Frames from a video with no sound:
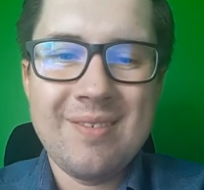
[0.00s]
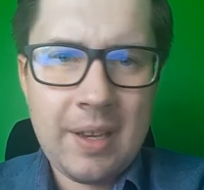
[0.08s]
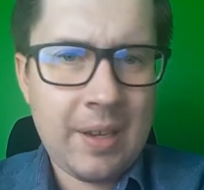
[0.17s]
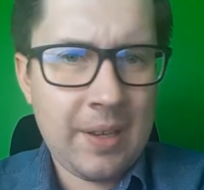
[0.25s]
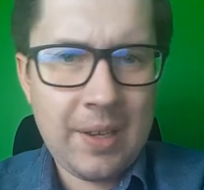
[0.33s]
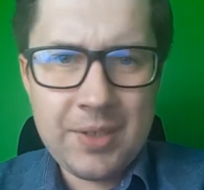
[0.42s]

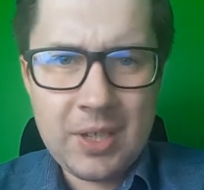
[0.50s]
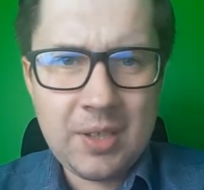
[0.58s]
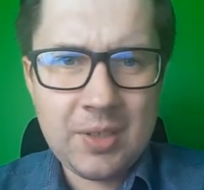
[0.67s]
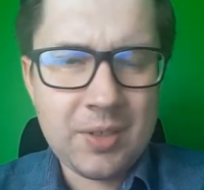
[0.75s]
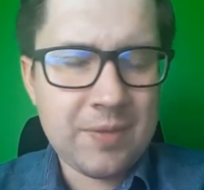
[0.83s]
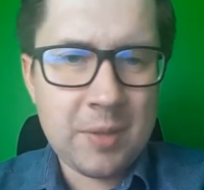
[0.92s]
E, jeżeli
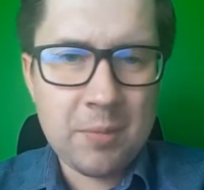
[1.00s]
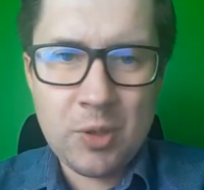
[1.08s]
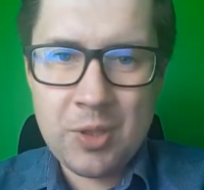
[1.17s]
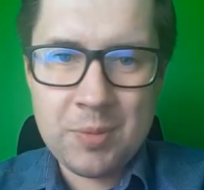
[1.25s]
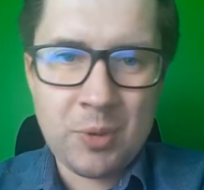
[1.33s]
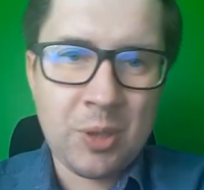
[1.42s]
ktoś z Was może
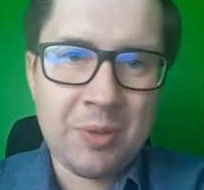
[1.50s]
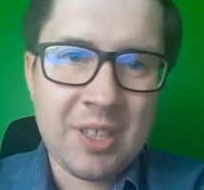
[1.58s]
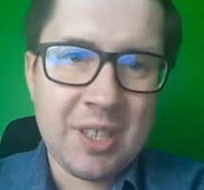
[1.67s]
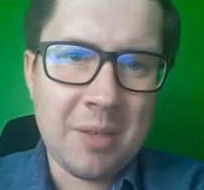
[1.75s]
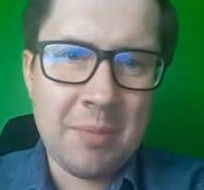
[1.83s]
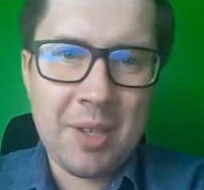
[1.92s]
dysponuje
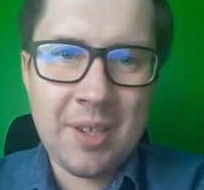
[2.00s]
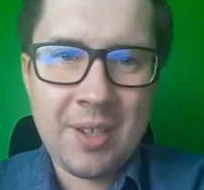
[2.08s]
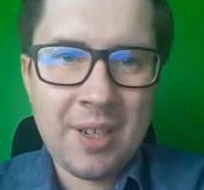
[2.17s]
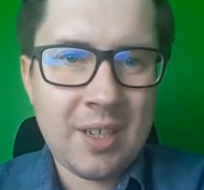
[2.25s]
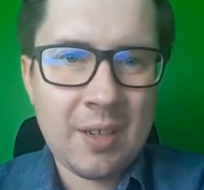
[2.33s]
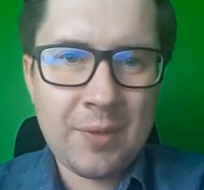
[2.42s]

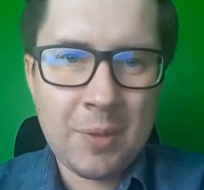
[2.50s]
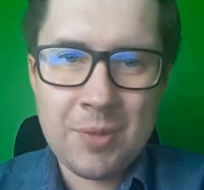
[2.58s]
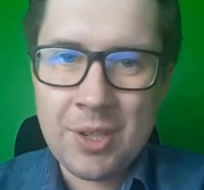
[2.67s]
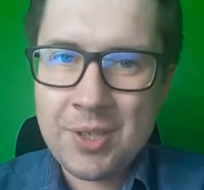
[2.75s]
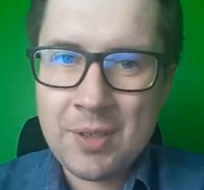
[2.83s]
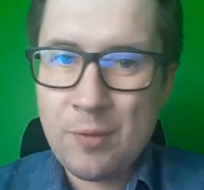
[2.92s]
danymi, ile w tym
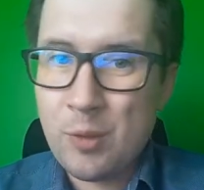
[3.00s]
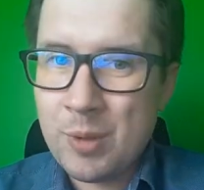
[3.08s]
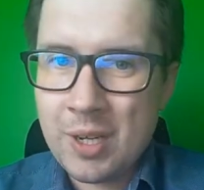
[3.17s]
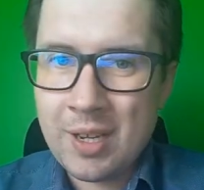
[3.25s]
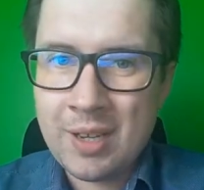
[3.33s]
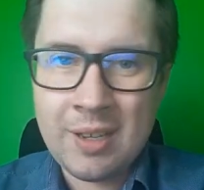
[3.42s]
czasie WBK